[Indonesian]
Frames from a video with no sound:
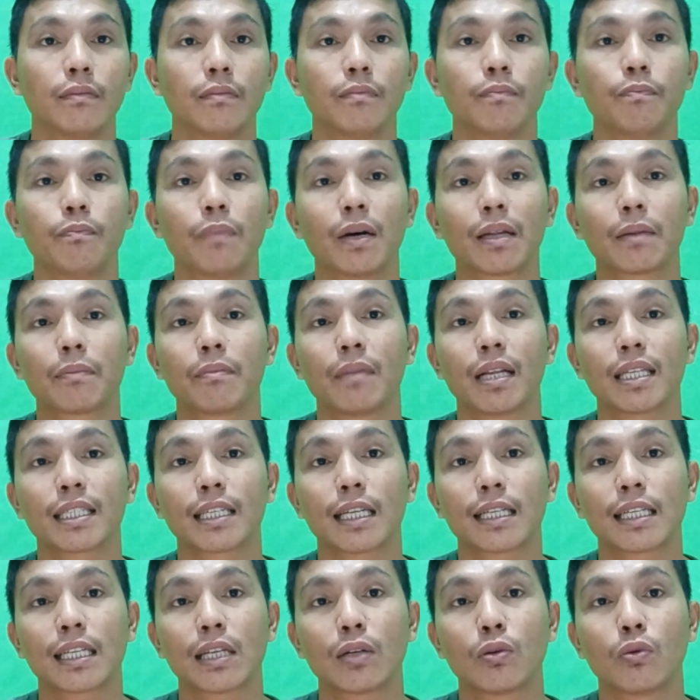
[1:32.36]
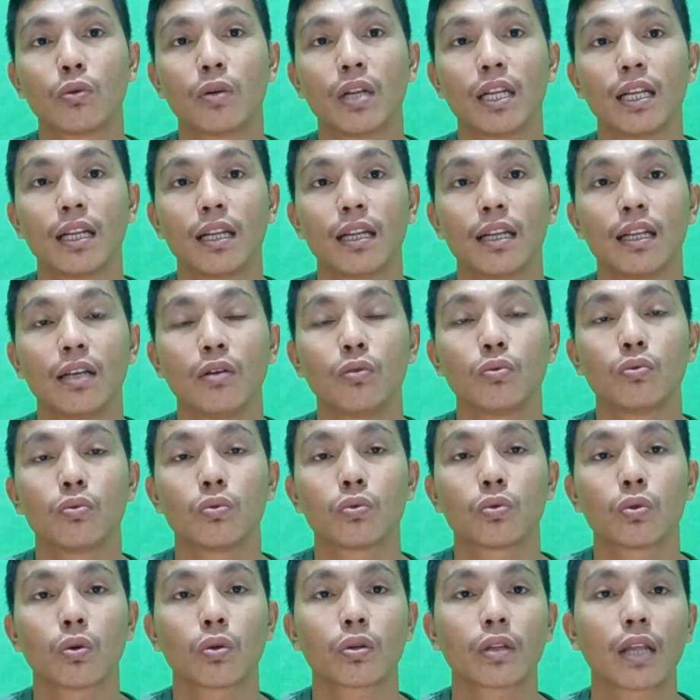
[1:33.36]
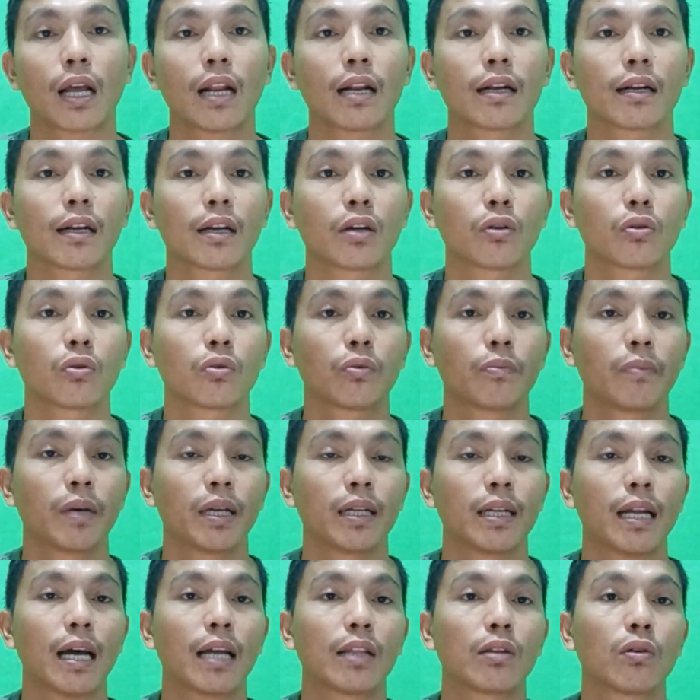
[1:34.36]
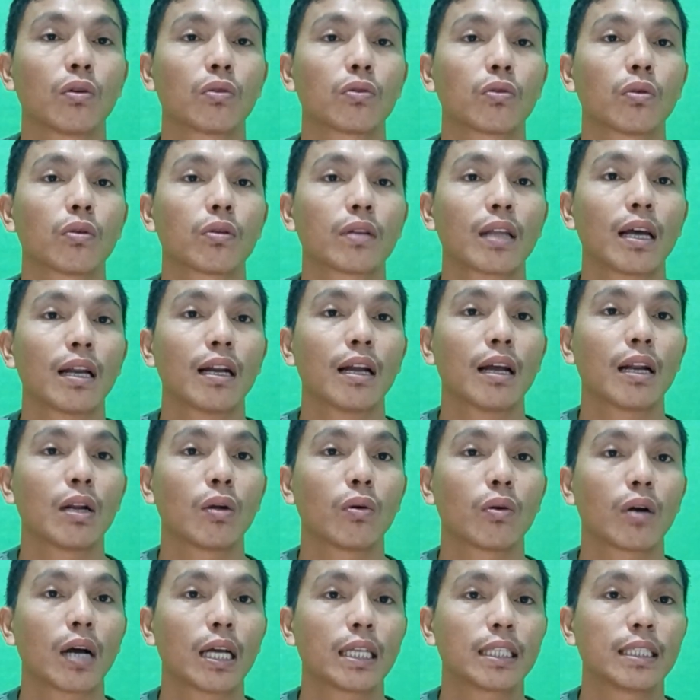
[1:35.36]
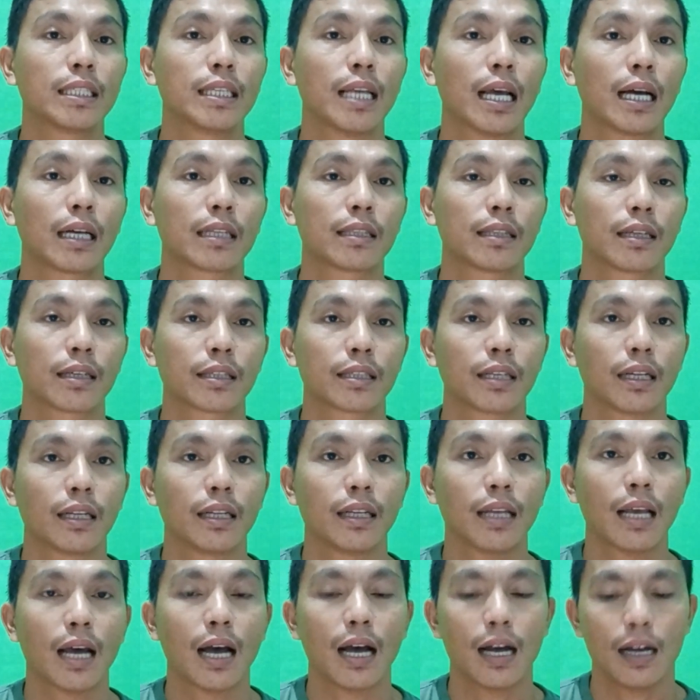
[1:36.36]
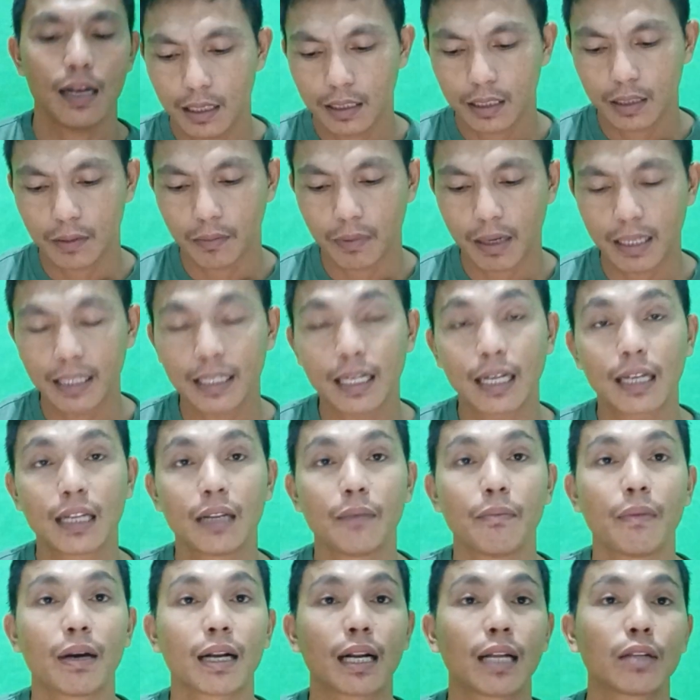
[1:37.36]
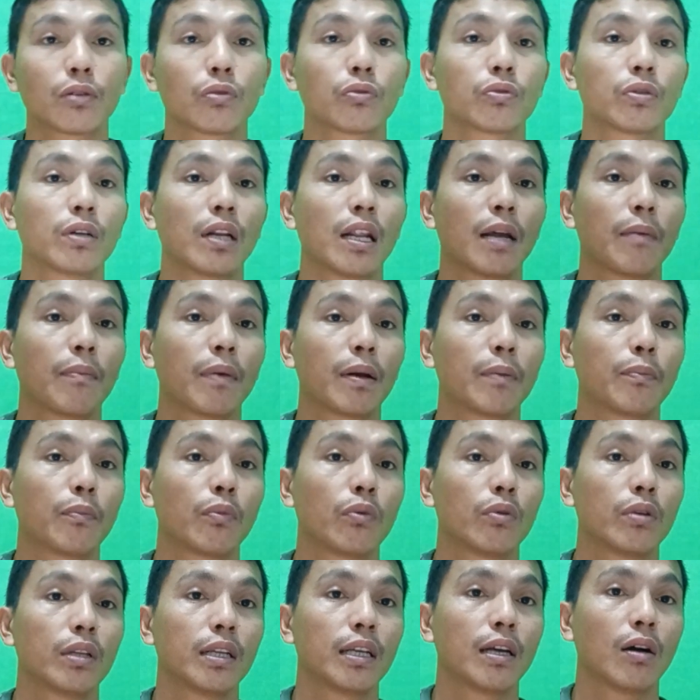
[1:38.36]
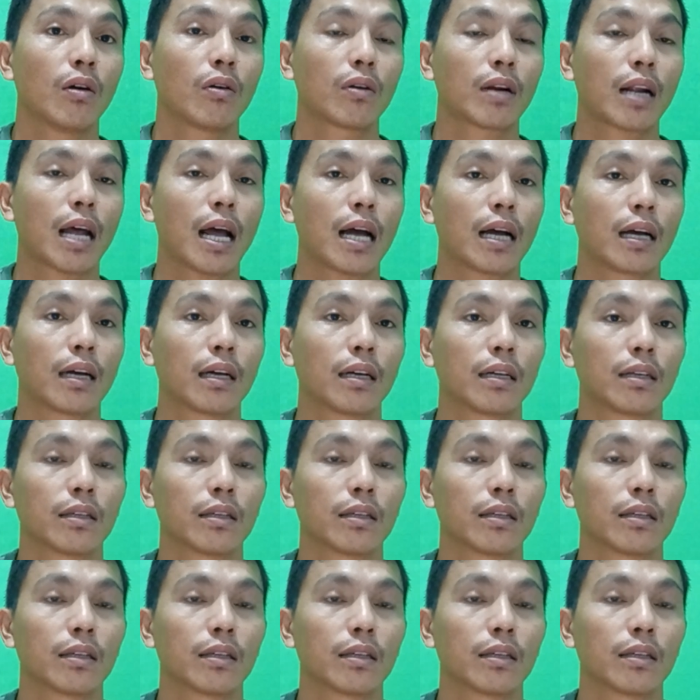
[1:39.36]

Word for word: 14 Hasanuddin ini untuk total rekrutmen atau total alokasi yang tersedia sebanyak 583 orang.